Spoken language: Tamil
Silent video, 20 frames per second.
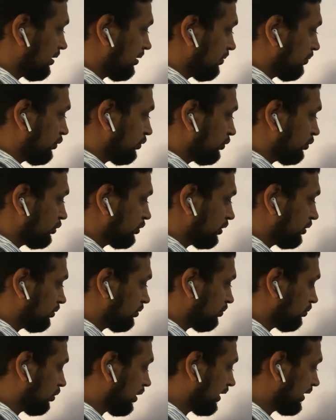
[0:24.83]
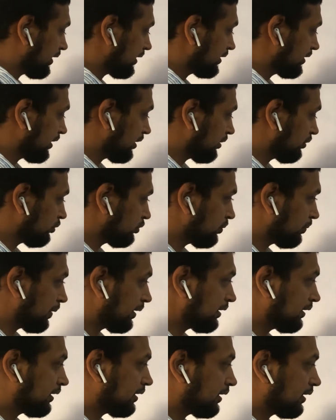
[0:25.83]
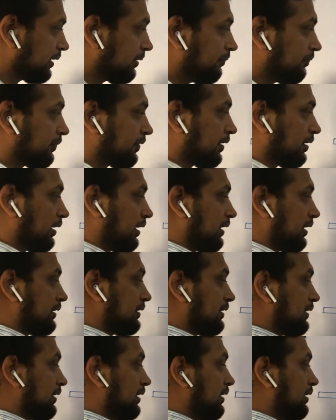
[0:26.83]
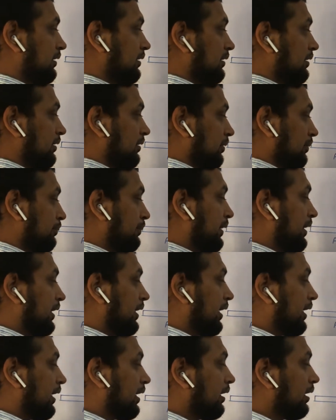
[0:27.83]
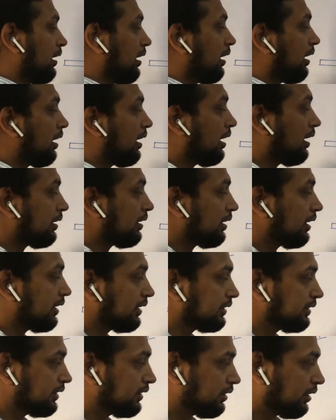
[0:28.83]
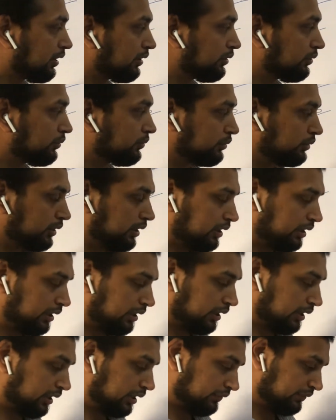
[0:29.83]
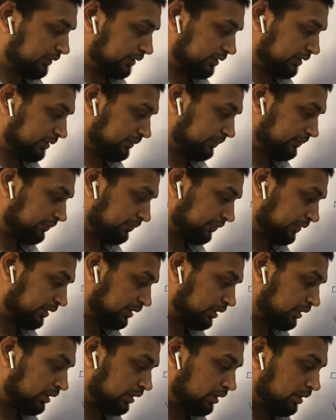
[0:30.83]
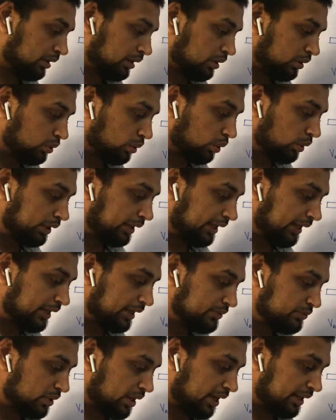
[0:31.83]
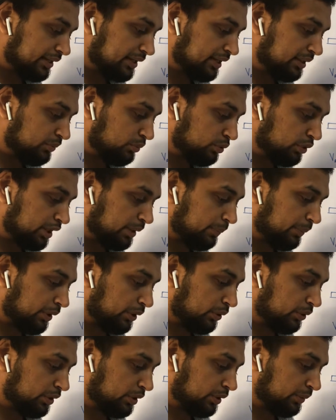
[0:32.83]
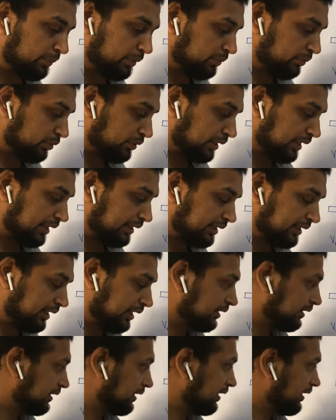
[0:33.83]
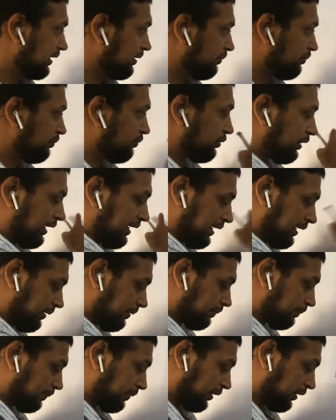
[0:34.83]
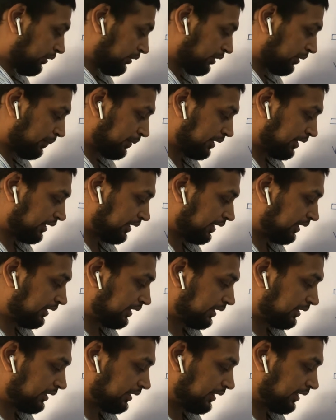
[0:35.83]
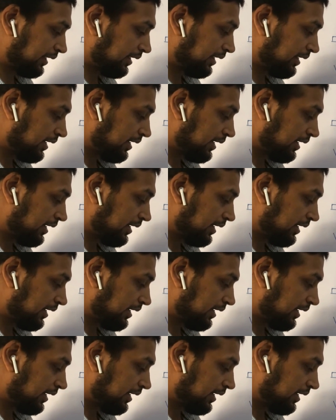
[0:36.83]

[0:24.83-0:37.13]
முன்னூத் மூவாயிரத்தி இருநூத்தி பத்து அடுத்தது பியில் ஆறாயிரத்தி நானூத்தி இருபது கோல் ஏ சுயாதீன முனையில் பிரயோகிக்கப்படும் ஒரு நெட்டாங்கலை முனையில பிரயோகிக்கப்பட்ட நெட்டாங்கலை